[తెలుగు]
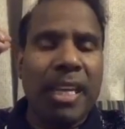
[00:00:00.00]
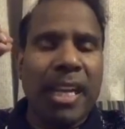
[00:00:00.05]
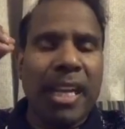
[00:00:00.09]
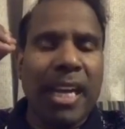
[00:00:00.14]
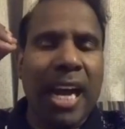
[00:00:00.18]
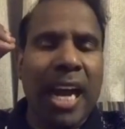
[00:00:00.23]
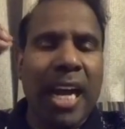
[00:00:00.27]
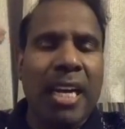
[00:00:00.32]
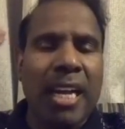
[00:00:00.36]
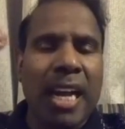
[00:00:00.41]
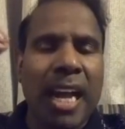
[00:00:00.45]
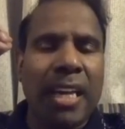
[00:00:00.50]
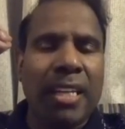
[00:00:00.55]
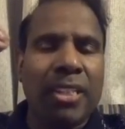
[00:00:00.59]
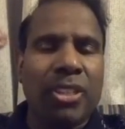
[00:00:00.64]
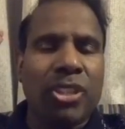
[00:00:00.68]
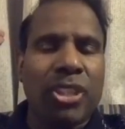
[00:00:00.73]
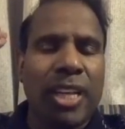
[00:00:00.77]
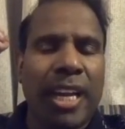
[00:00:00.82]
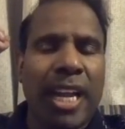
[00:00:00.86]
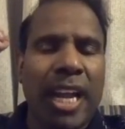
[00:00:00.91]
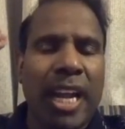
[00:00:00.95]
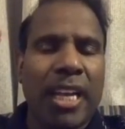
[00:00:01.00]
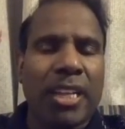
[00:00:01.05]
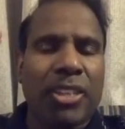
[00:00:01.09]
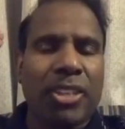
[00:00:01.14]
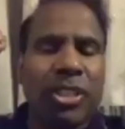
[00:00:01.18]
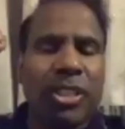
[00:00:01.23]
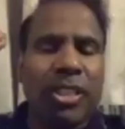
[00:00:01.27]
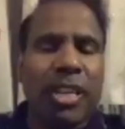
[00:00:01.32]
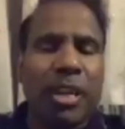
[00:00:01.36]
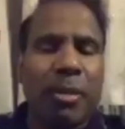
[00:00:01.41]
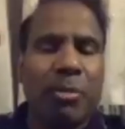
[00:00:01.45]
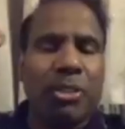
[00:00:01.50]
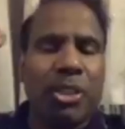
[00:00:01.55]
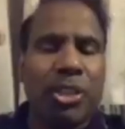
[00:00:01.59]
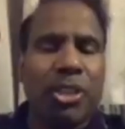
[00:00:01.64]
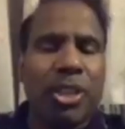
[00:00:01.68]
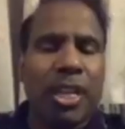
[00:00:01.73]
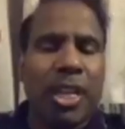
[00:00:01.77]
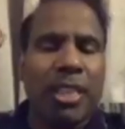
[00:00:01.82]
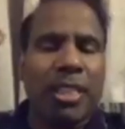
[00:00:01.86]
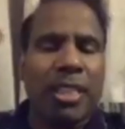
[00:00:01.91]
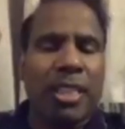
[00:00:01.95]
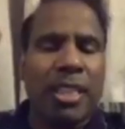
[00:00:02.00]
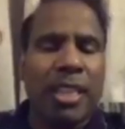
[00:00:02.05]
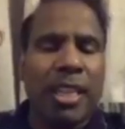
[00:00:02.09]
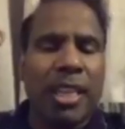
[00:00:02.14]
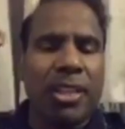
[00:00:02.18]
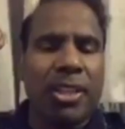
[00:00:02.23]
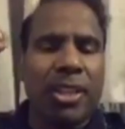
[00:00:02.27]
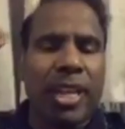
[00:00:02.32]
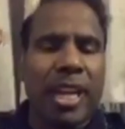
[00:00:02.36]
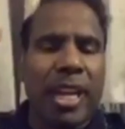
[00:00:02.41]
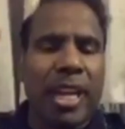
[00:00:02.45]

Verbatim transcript: పది కారణాలు ఇచ్చాను ఎలక్షన్ కమిషనర్కి